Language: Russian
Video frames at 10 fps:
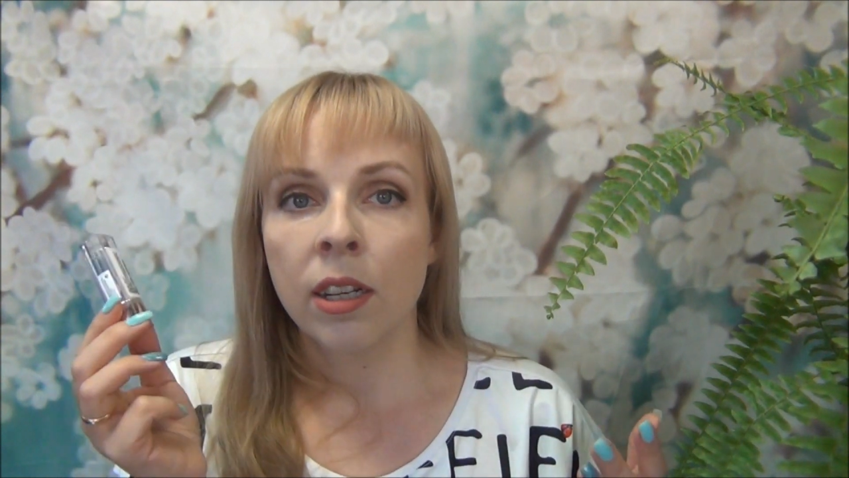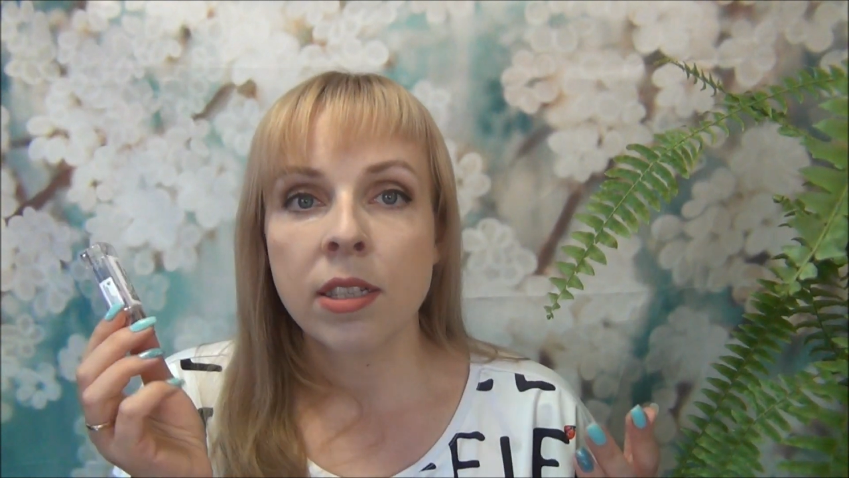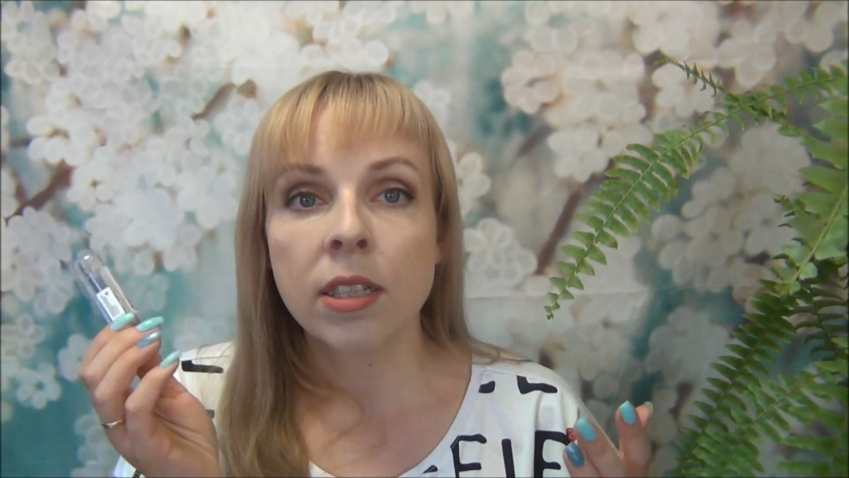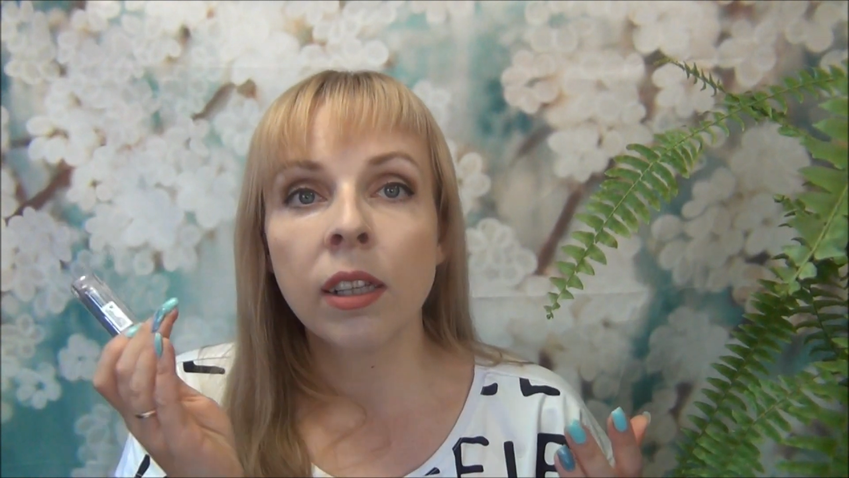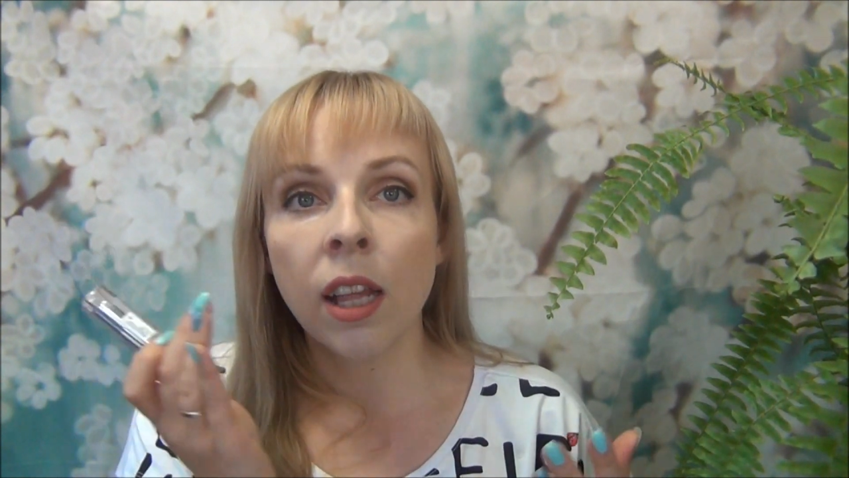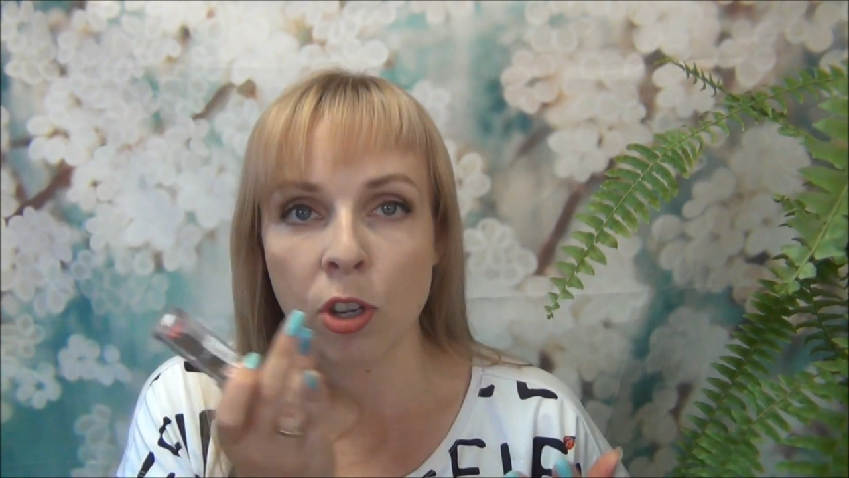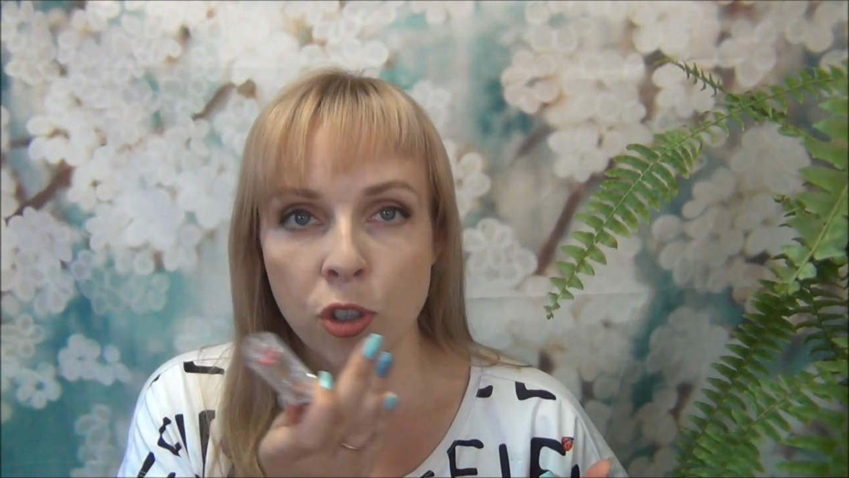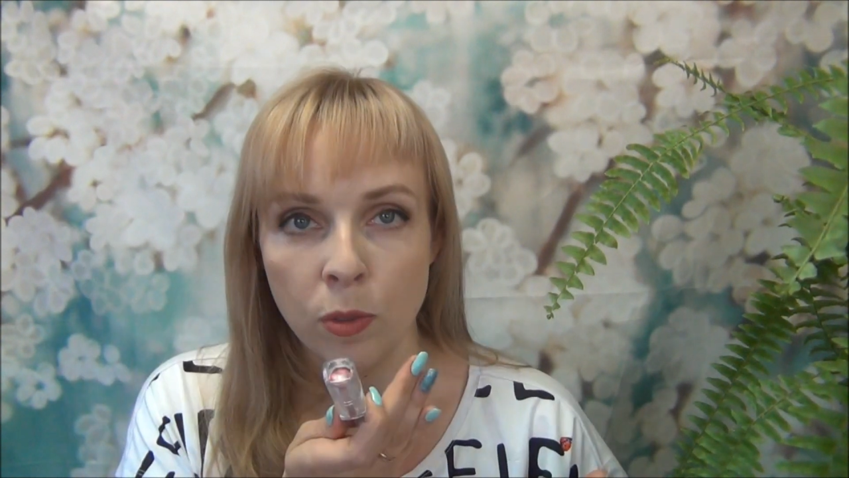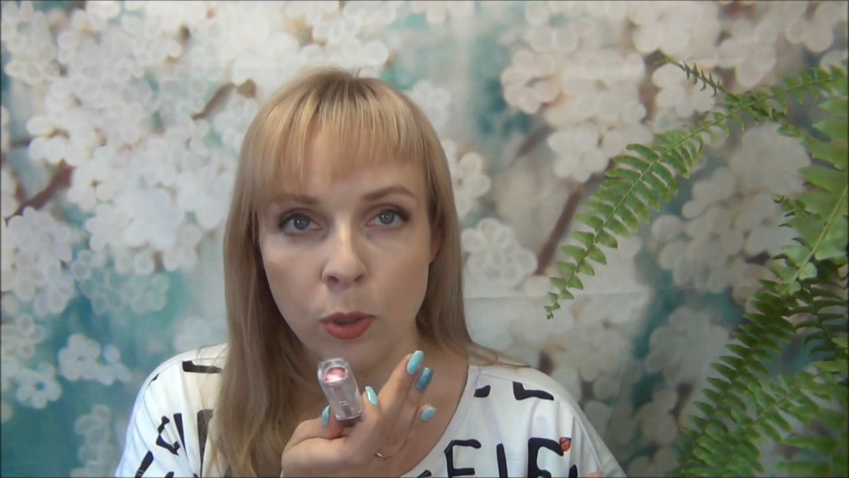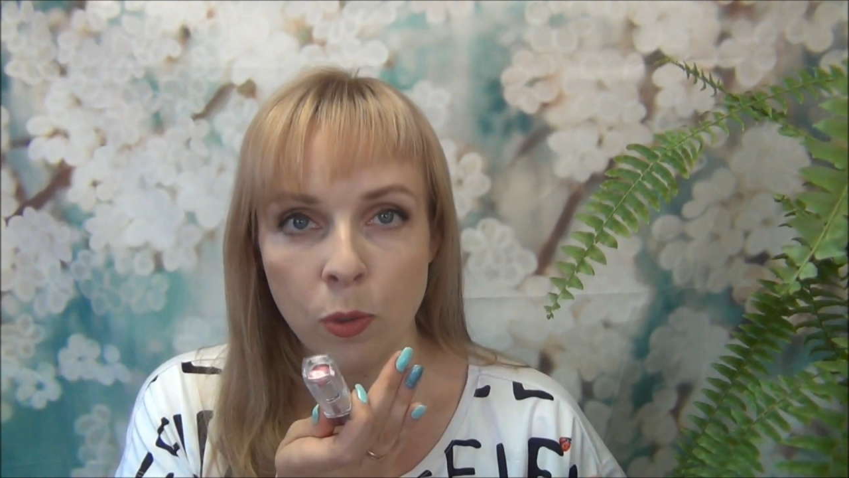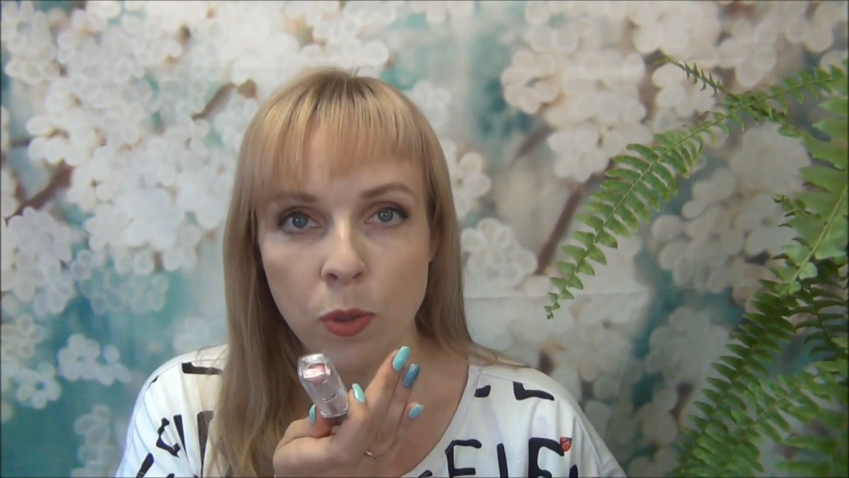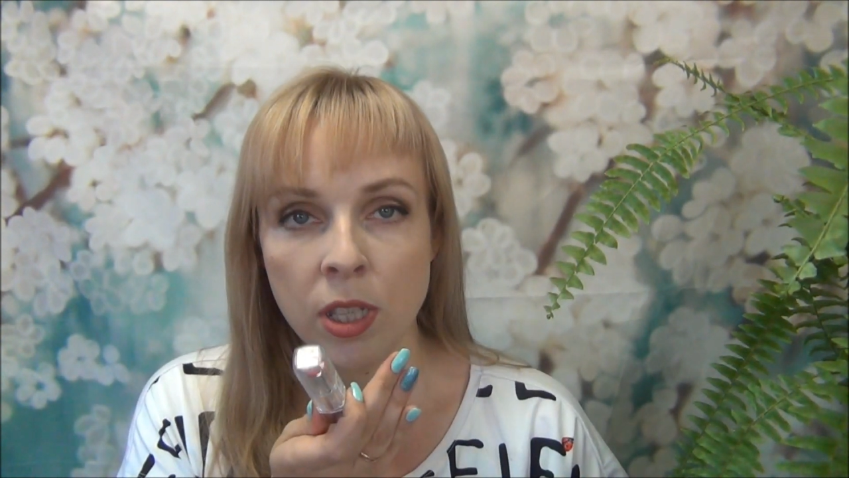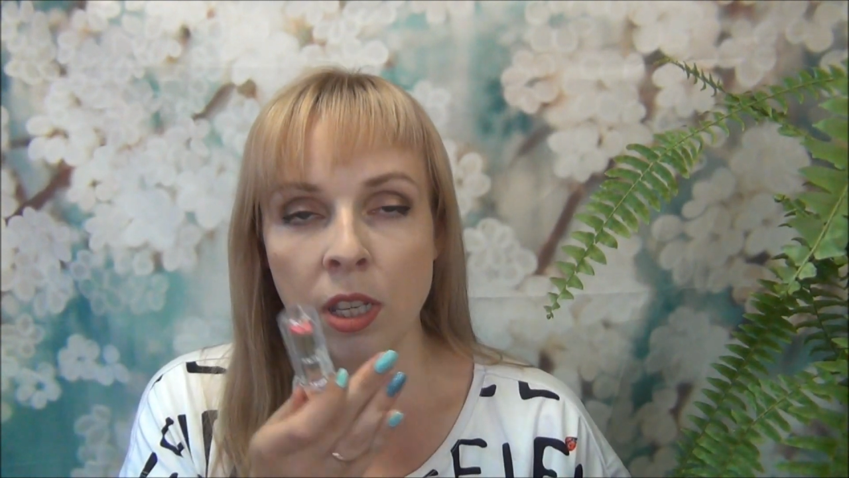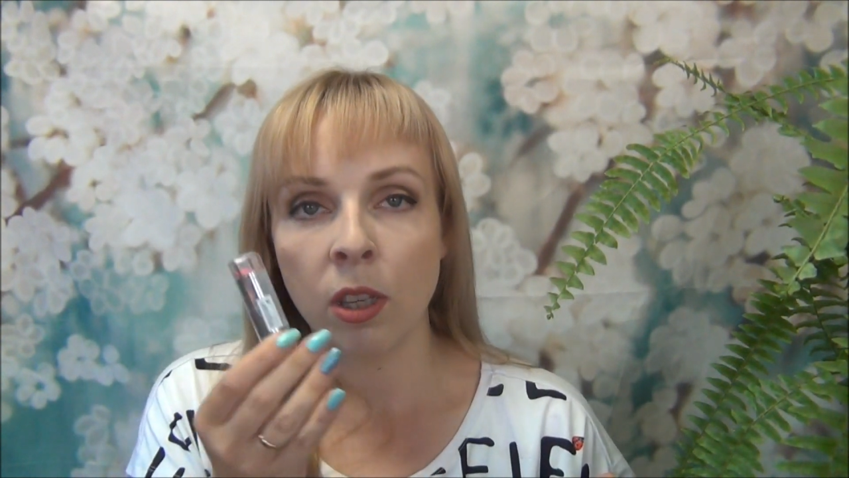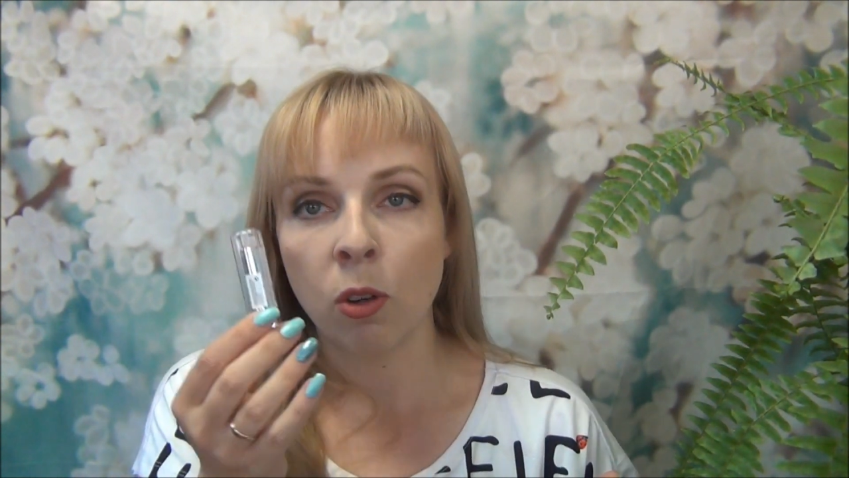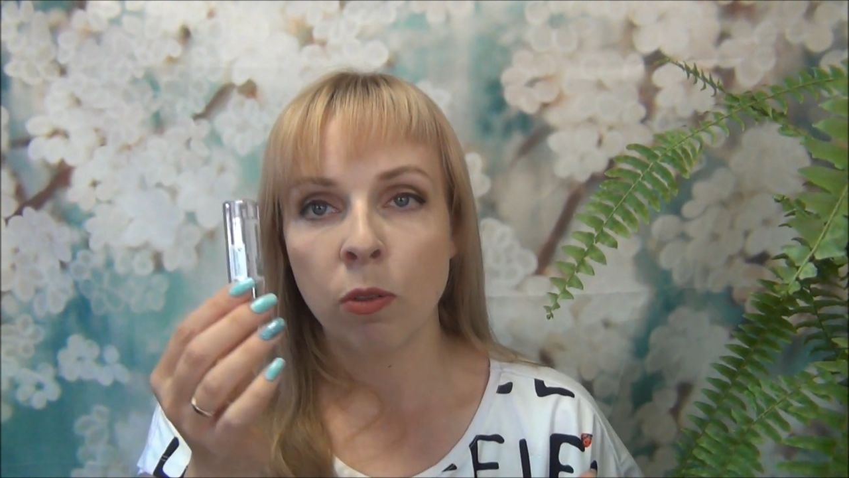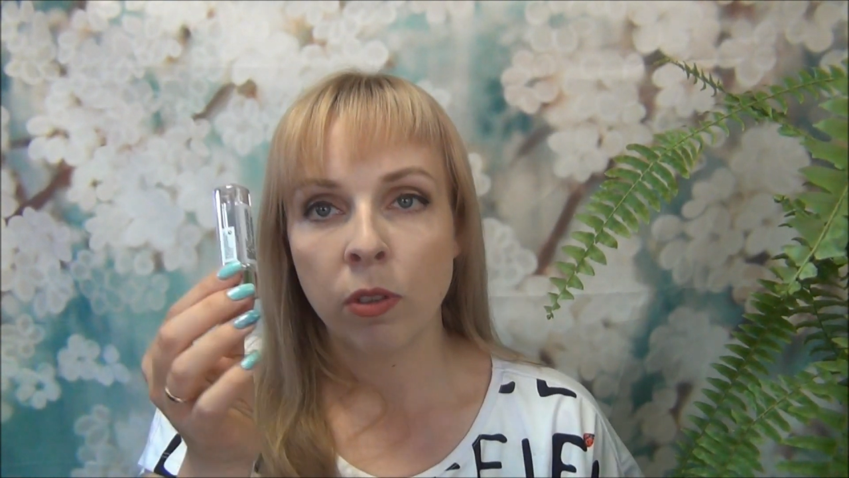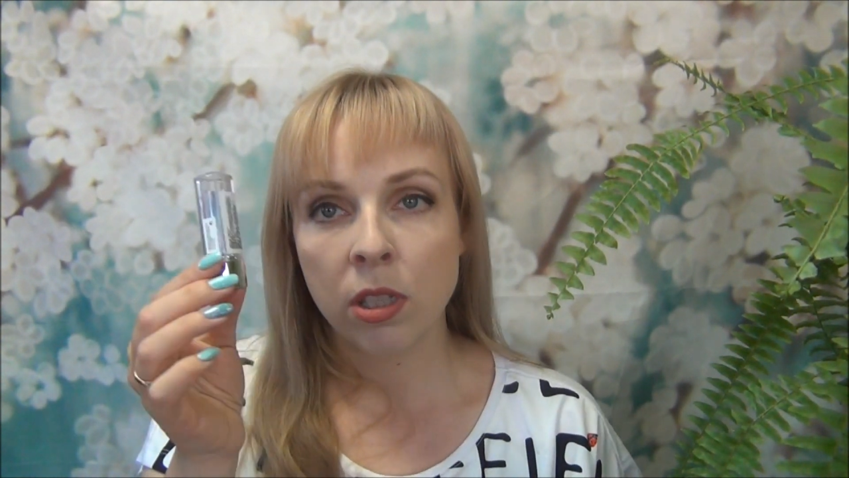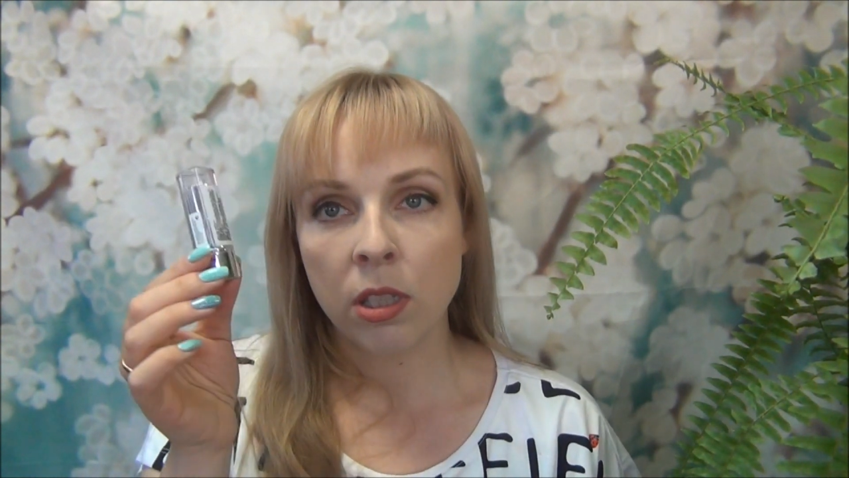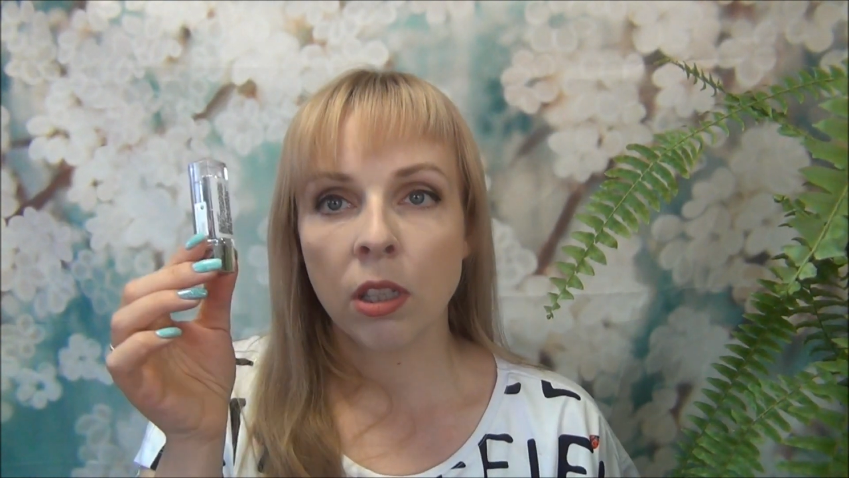сглаживают все
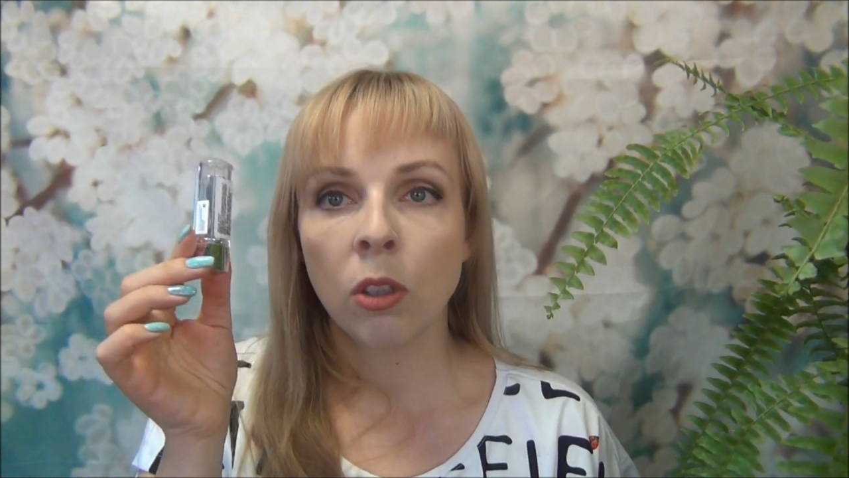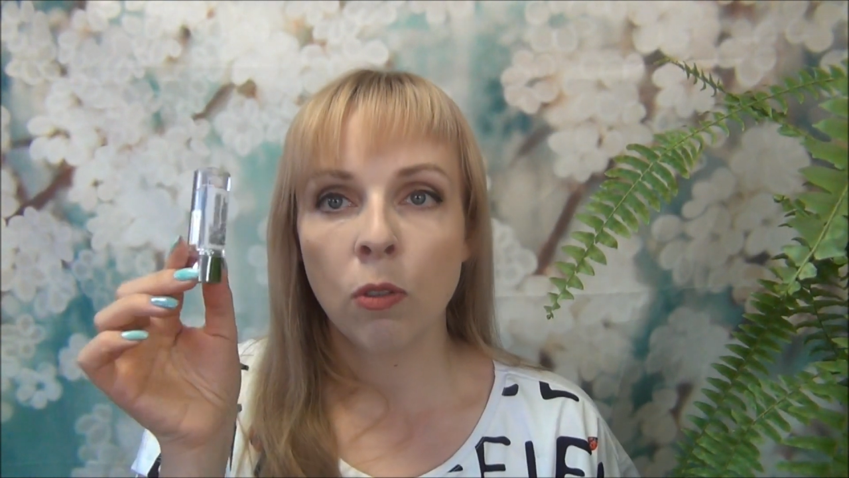неровности,